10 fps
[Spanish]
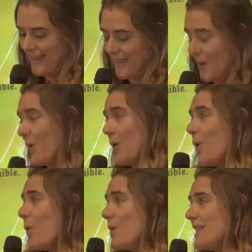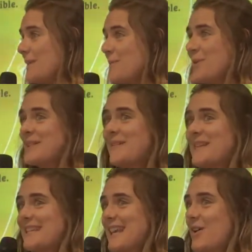Y luego lo último,
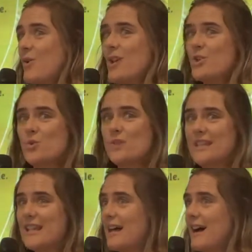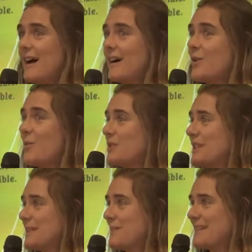sabéis que hoy es un día con
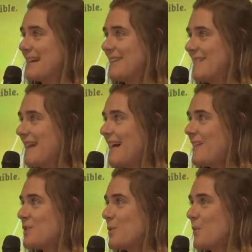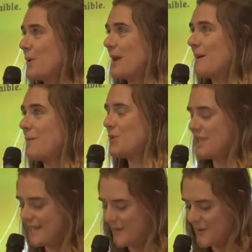muchísimas actividades, un programa
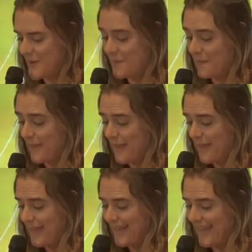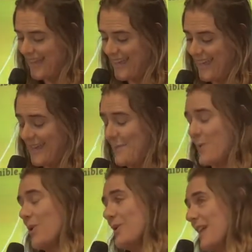muy lleno. Eh,
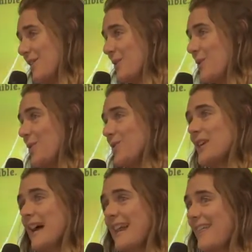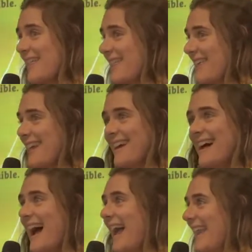por lo tanto, se agradece
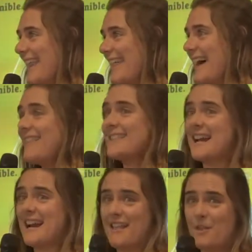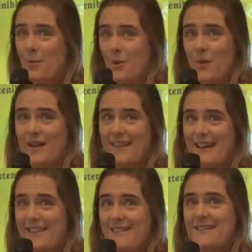agilidad, se agradece
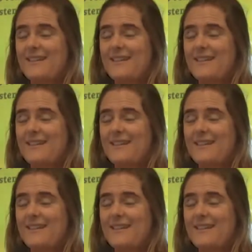puntualidad.